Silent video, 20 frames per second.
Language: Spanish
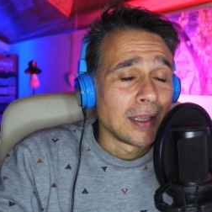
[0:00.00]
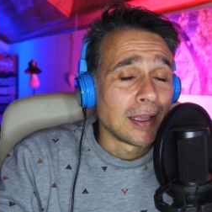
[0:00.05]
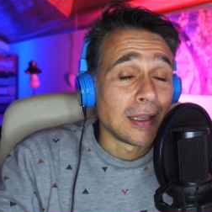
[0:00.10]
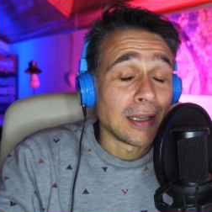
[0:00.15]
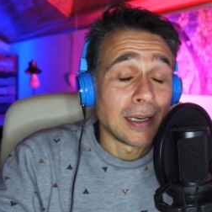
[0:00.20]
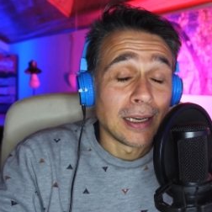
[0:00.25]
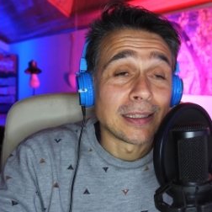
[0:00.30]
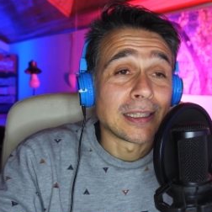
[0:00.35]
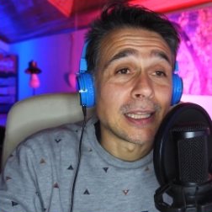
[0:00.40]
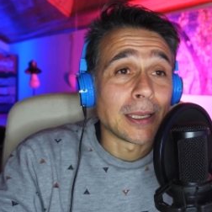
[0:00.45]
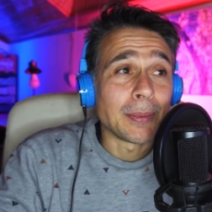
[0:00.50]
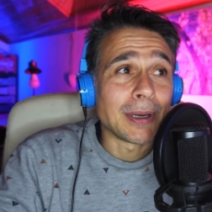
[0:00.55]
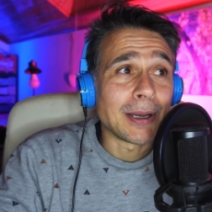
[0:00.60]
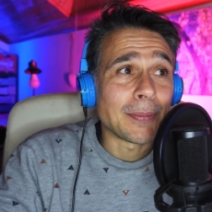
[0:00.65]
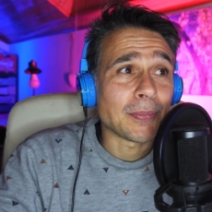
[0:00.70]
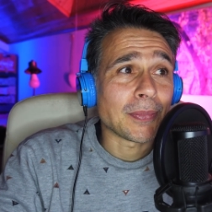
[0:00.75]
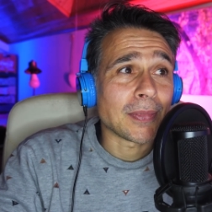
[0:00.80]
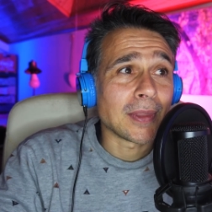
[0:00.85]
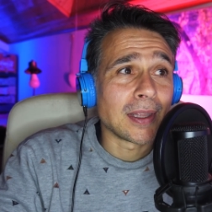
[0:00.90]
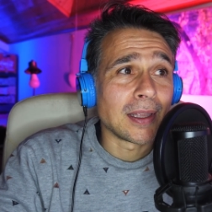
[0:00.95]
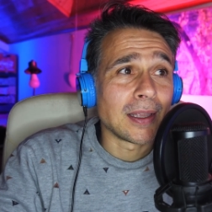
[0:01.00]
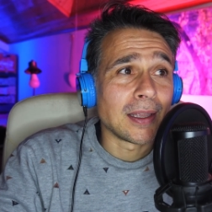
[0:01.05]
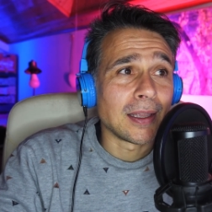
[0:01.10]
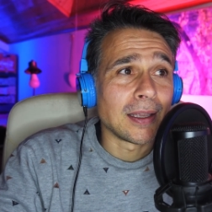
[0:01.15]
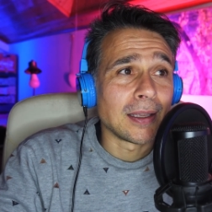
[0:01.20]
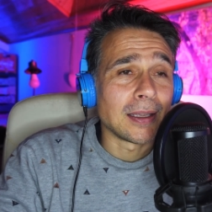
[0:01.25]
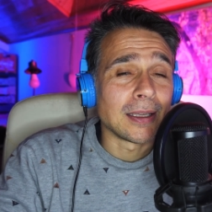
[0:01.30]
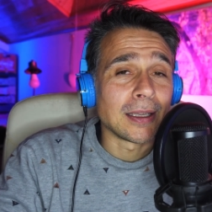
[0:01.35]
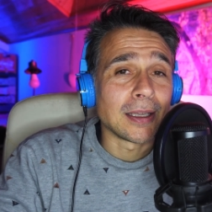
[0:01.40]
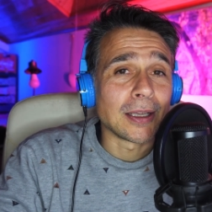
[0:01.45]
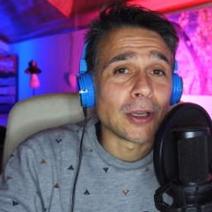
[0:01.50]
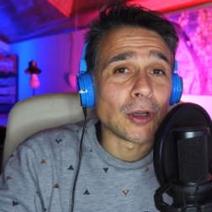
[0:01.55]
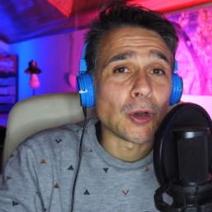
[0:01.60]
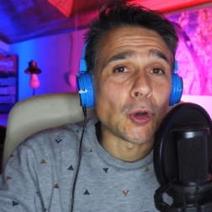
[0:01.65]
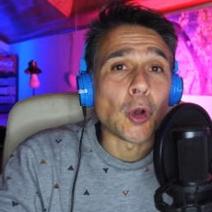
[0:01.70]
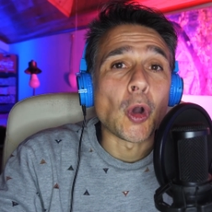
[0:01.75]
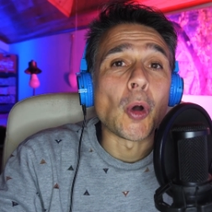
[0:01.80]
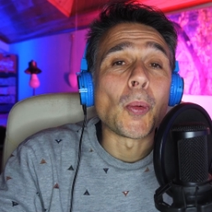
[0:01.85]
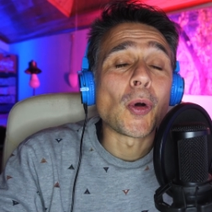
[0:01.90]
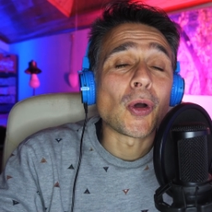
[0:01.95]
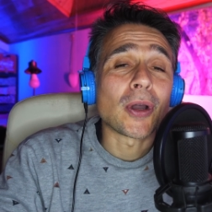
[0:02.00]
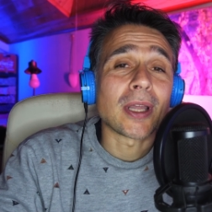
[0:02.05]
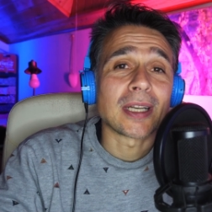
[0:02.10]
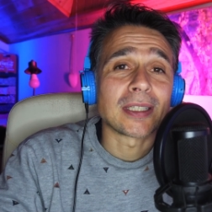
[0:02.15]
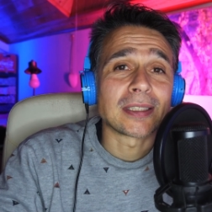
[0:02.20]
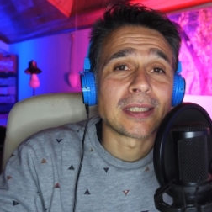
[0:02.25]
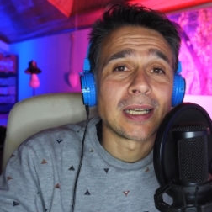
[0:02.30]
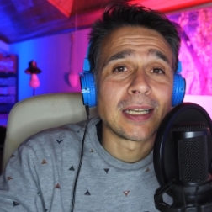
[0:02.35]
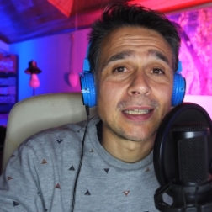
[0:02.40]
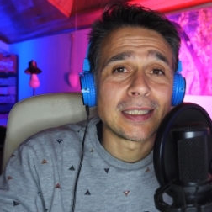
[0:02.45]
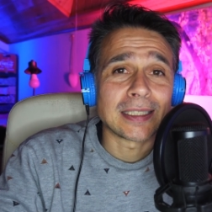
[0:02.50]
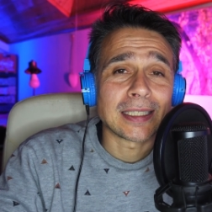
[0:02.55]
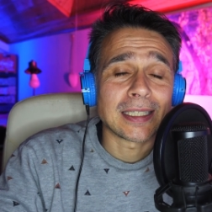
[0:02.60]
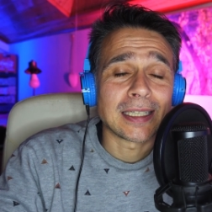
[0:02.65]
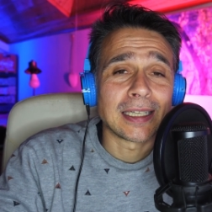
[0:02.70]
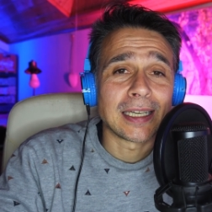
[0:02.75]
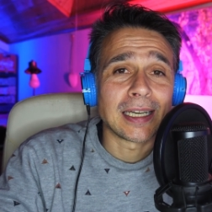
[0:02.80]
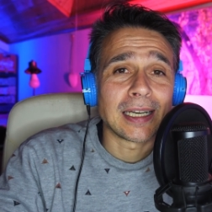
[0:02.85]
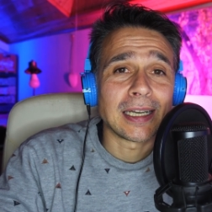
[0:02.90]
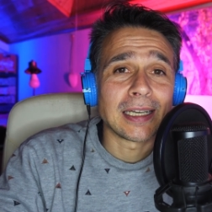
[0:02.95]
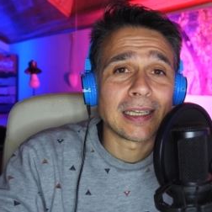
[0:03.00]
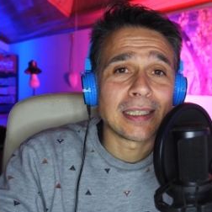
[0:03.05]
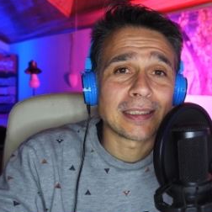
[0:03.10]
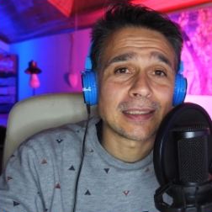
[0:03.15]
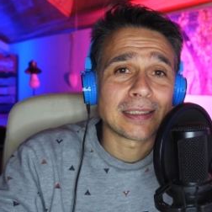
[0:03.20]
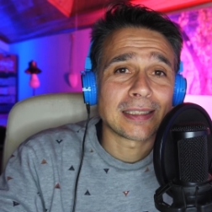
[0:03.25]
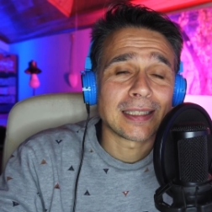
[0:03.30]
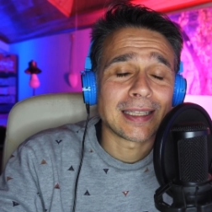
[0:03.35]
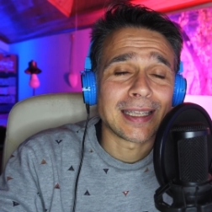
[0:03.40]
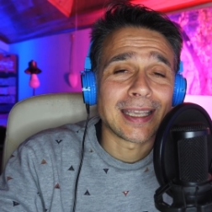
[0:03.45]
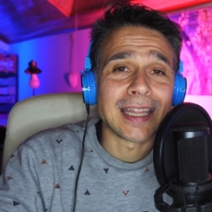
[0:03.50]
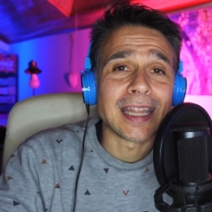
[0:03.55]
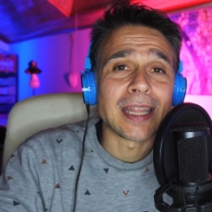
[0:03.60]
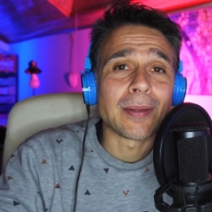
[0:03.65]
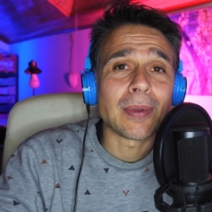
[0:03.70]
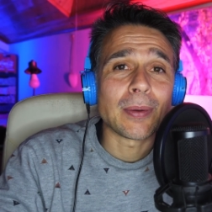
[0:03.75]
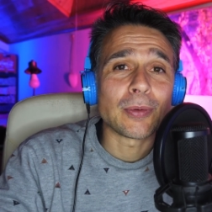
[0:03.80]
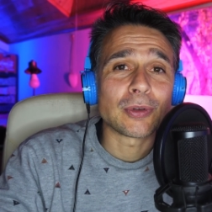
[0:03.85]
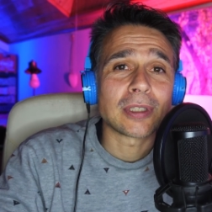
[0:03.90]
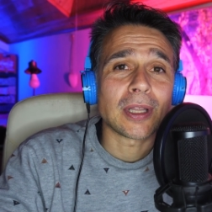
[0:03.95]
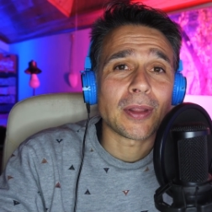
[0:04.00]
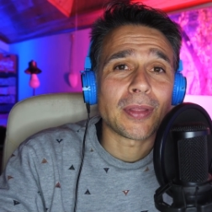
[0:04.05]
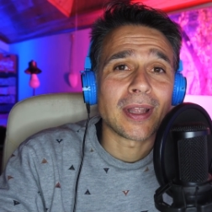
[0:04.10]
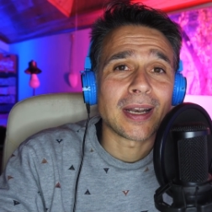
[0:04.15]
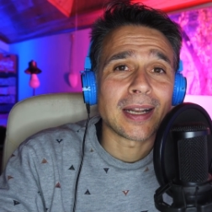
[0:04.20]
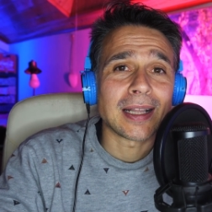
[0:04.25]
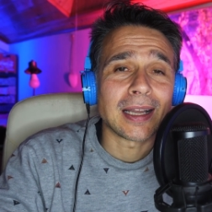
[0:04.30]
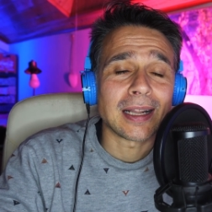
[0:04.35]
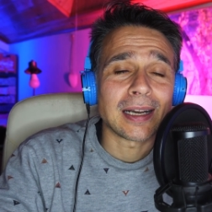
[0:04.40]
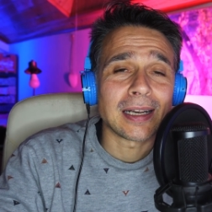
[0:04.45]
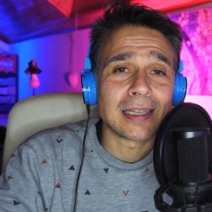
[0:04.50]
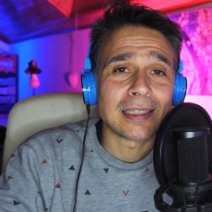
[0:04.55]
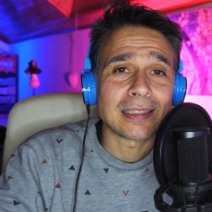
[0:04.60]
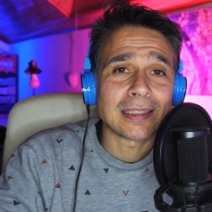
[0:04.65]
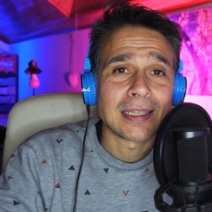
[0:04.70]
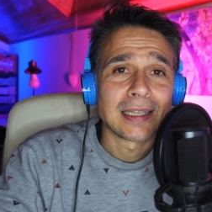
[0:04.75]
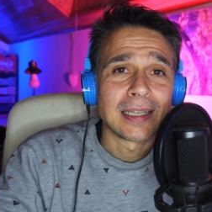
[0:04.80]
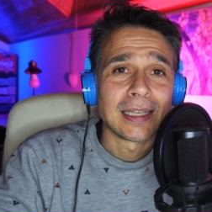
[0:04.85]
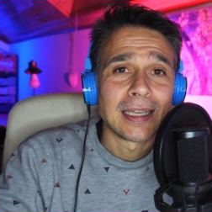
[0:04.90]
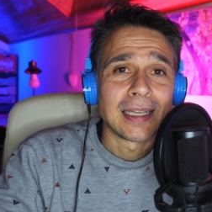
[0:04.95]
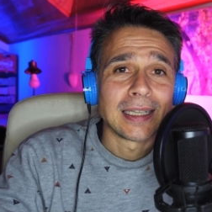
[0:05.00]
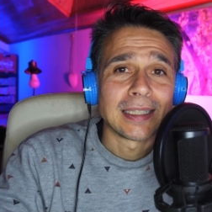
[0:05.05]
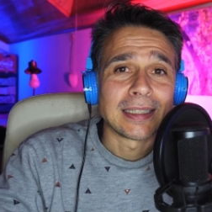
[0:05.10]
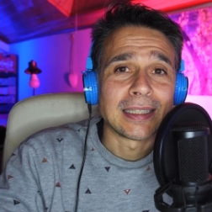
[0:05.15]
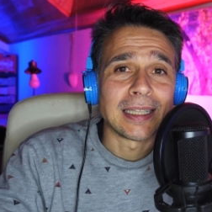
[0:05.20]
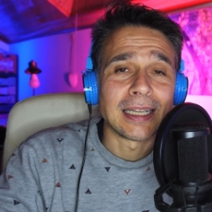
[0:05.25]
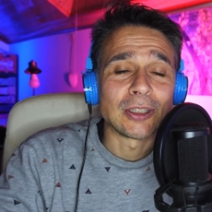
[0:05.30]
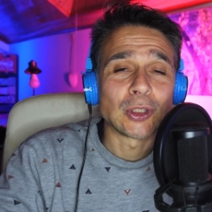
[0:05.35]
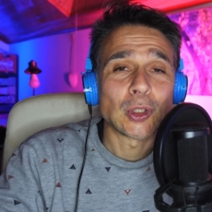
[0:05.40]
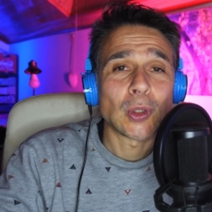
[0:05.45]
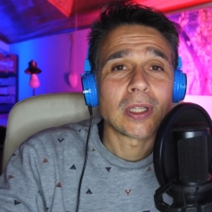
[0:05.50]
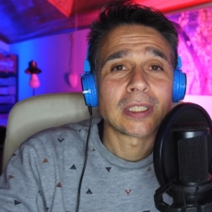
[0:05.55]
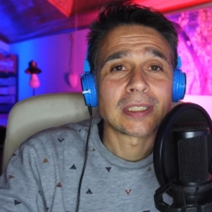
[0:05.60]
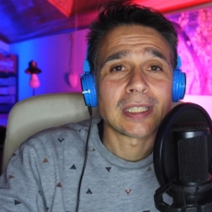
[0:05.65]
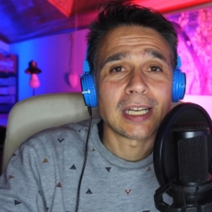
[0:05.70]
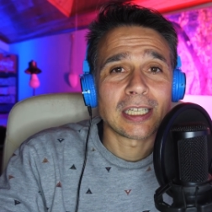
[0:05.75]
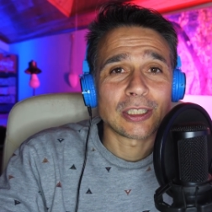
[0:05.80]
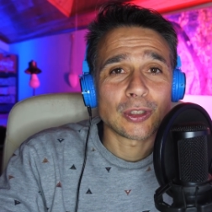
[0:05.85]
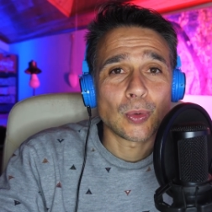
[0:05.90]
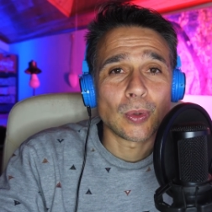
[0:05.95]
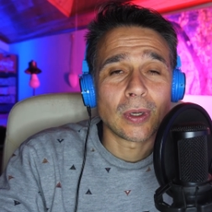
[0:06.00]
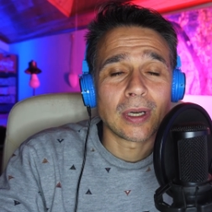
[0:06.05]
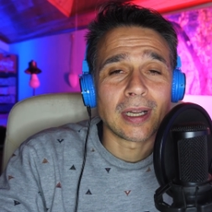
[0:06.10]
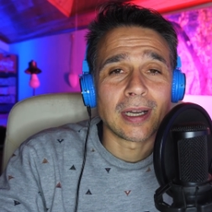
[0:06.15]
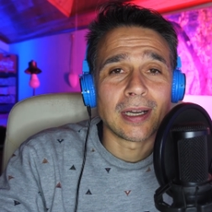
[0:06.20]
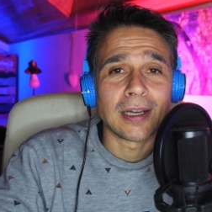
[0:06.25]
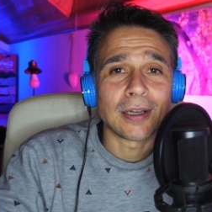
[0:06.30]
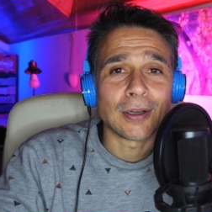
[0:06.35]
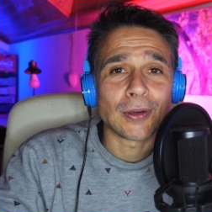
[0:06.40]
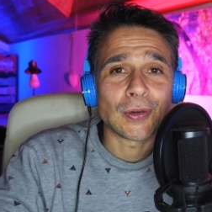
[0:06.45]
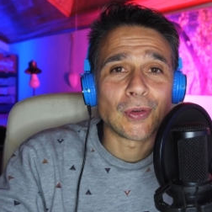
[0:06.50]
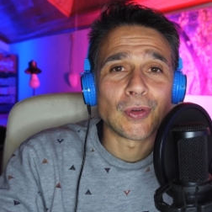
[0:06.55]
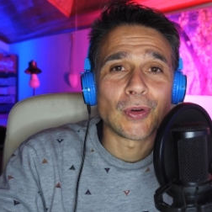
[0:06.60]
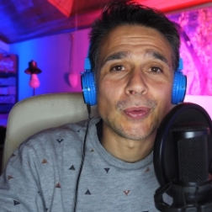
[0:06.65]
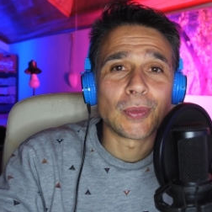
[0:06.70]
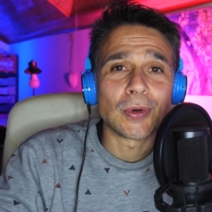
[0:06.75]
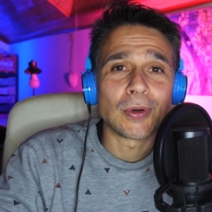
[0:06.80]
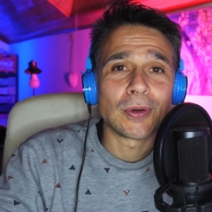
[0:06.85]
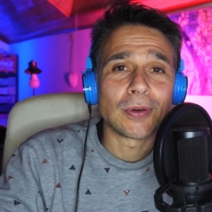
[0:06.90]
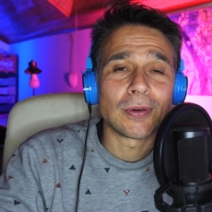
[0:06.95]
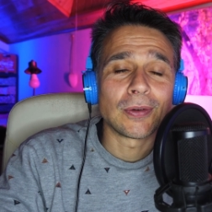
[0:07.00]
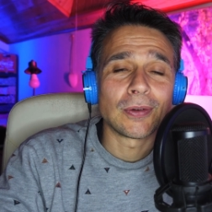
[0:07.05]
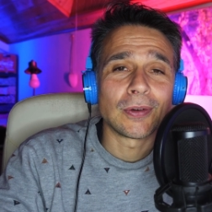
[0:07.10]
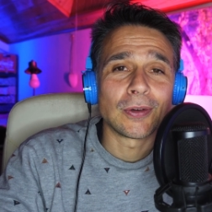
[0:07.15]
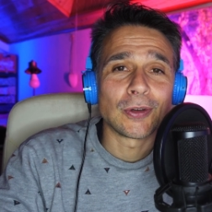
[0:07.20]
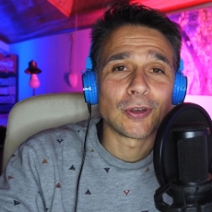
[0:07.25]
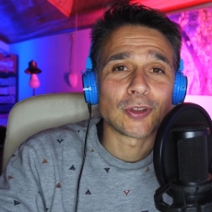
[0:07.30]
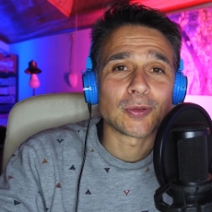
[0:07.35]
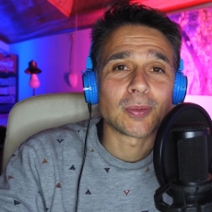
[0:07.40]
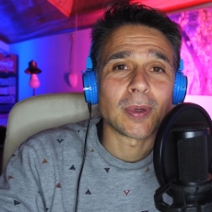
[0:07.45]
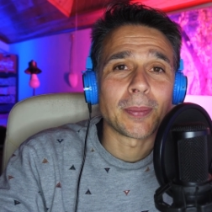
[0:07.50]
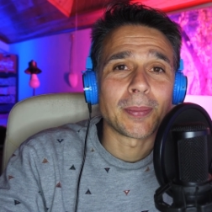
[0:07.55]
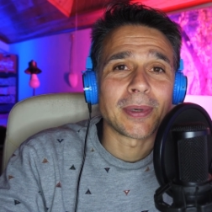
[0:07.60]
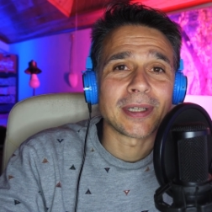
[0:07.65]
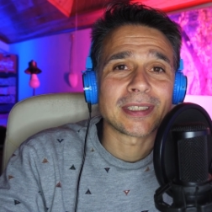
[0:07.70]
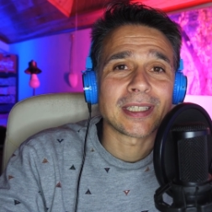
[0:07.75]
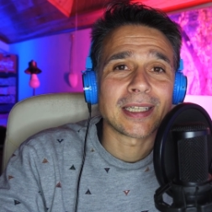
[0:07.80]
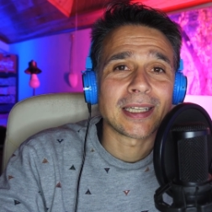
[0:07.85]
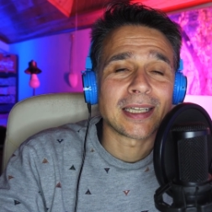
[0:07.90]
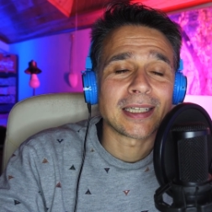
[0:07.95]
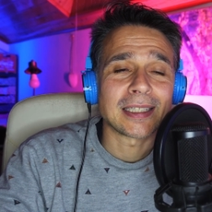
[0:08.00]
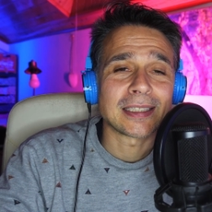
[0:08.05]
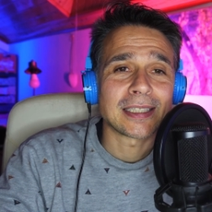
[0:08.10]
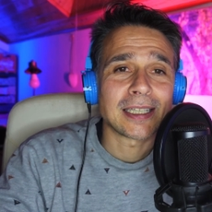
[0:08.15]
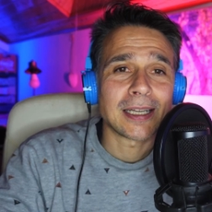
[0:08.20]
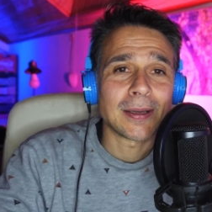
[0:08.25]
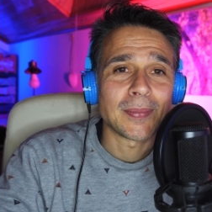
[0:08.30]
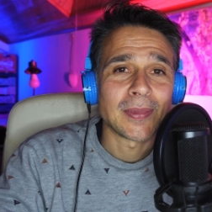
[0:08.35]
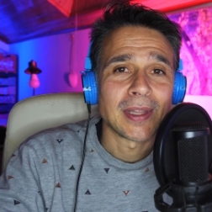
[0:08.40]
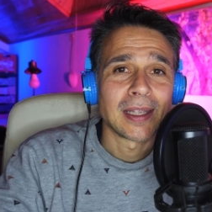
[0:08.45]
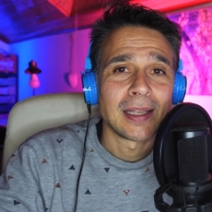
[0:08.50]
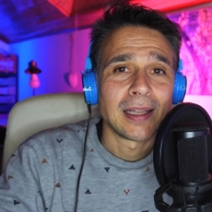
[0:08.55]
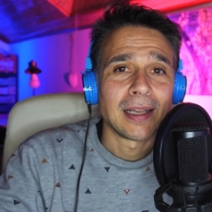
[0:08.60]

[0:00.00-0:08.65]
en el tema eh, ¿cómo crees, en líneas generales, que debemos acercarles tanto desde la escuela como los papás en casa,